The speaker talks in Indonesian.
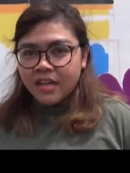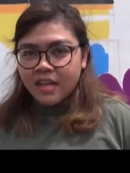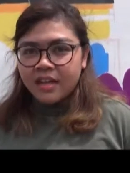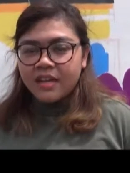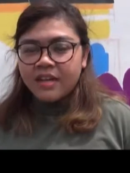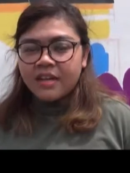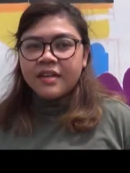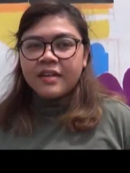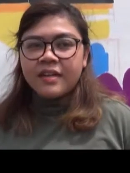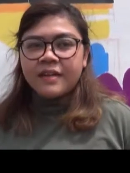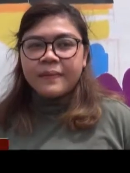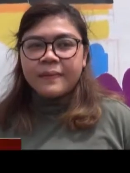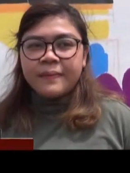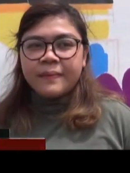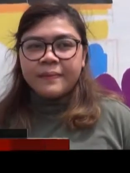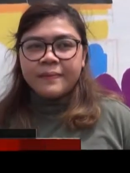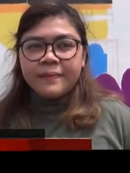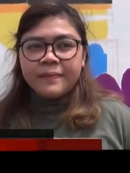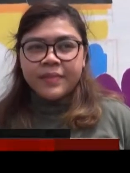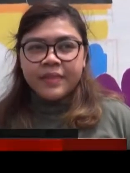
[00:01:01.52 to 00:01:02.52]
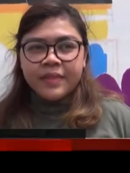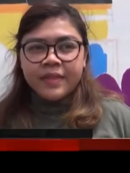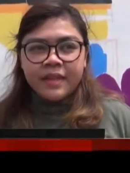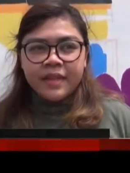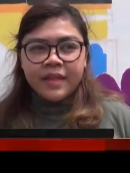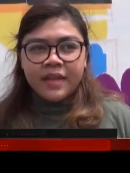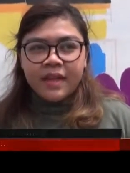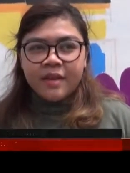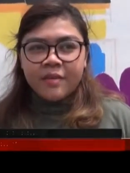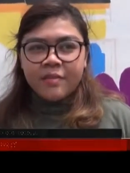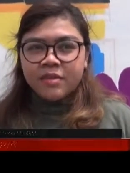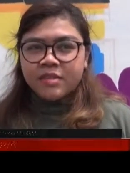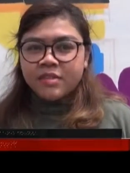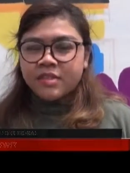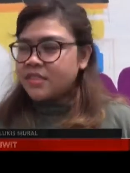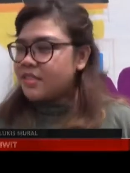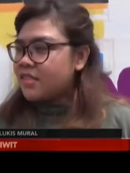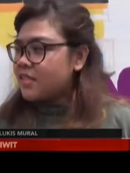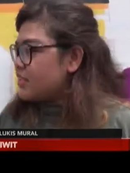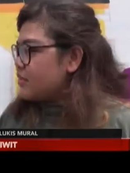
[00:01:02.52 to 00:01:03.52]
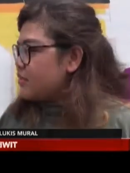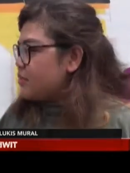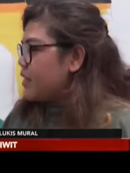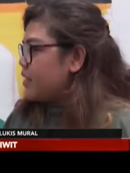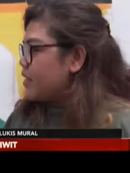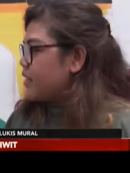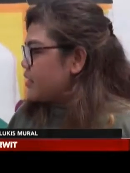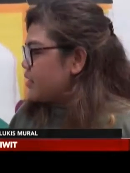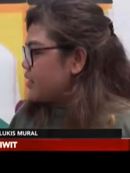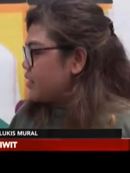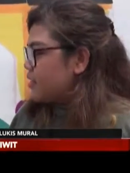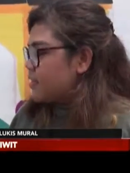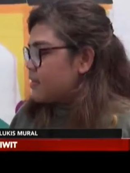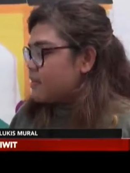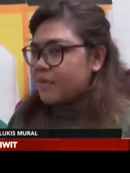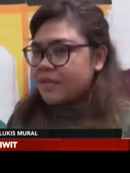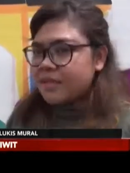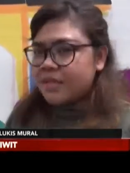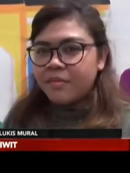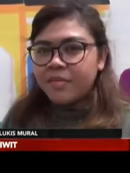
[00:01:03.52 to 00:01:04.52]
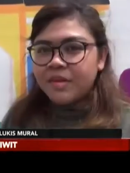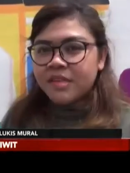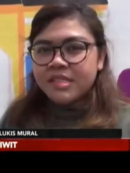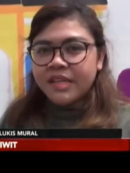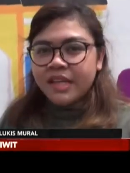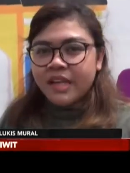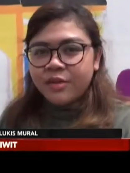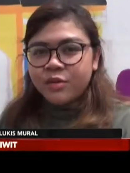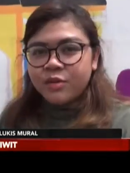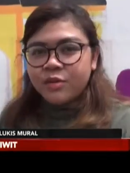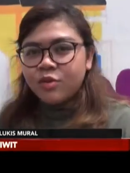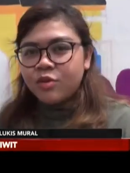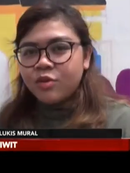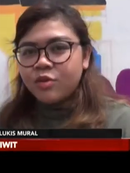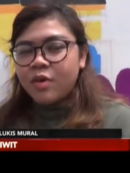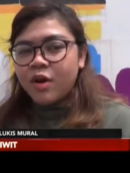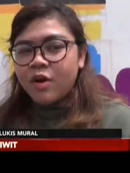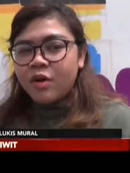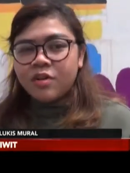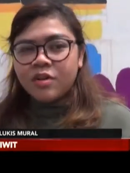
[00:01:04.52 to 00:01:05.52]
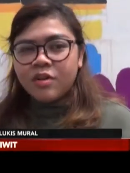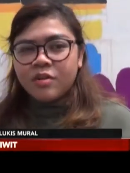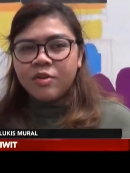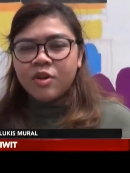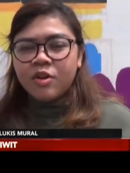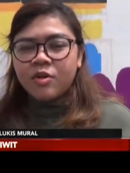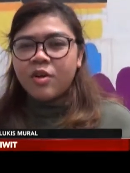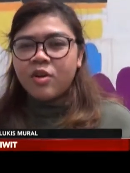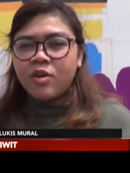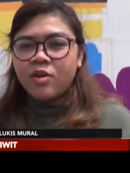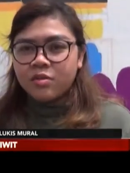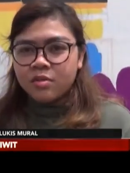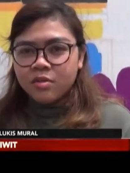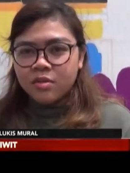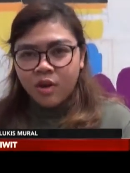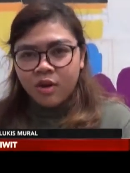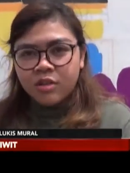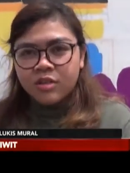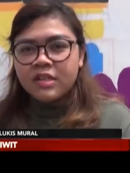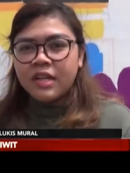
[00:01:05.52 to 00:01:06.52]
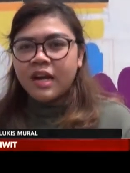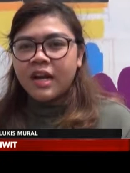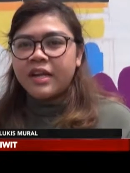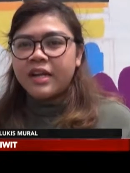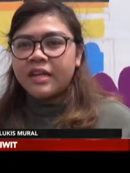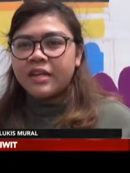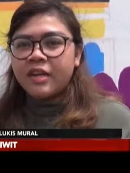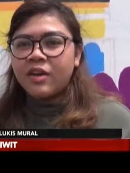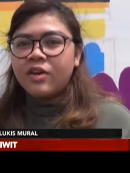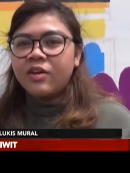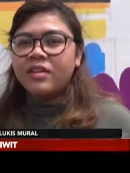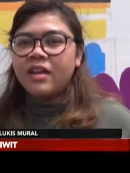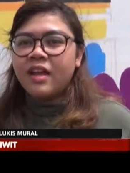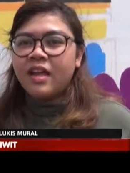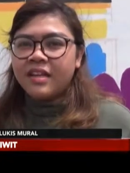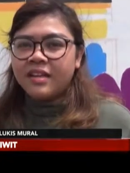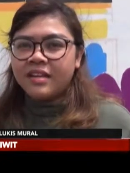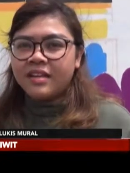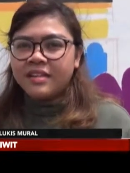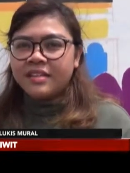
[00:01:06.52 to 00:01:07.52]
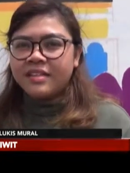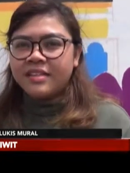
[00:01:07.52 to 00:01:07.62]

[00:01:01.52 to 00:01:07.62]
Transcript: kan. Mm-hmm. Ya prosesnya sih paling pertama skate dulu, baru ngeblok, baru terakhirnya outline.